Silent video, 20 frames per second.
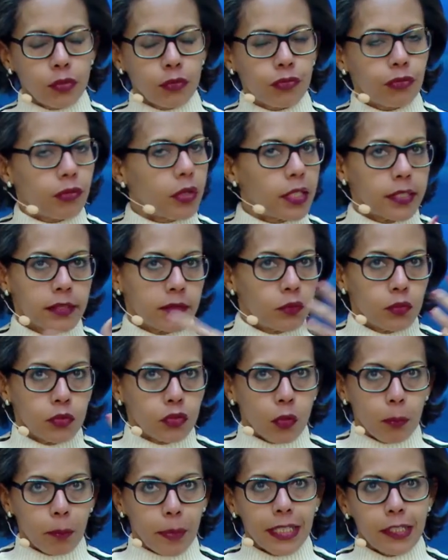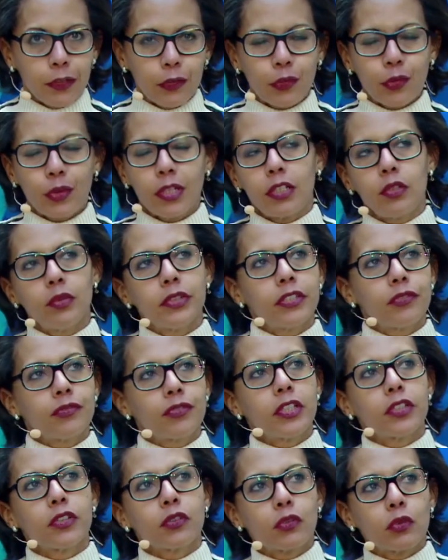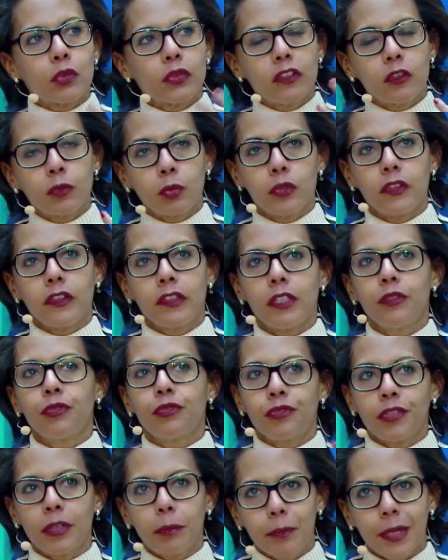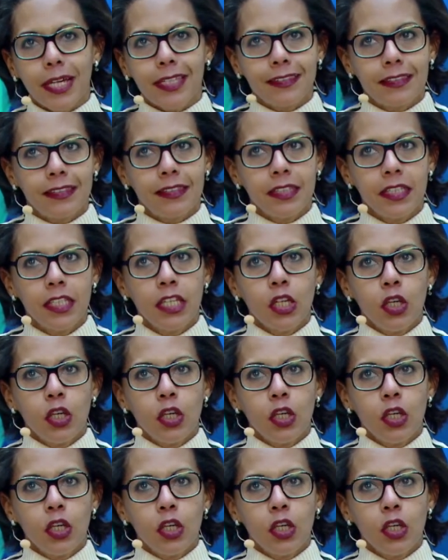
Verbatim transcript: une fois, nous ne sommes pas les seuls à le défendre, ce dispositif fait partie